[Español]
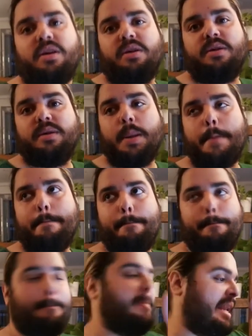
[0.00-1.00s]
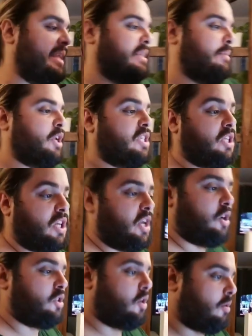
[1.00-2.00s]
Sí, y lo que yo no quiero, lo que
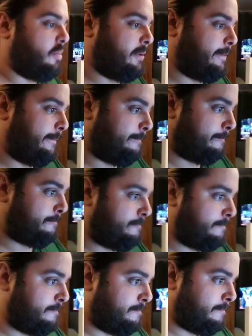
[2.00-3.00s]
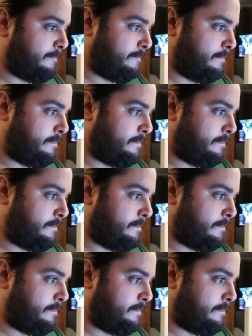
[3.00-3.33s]
yo no quiero es la carbonara tampoco.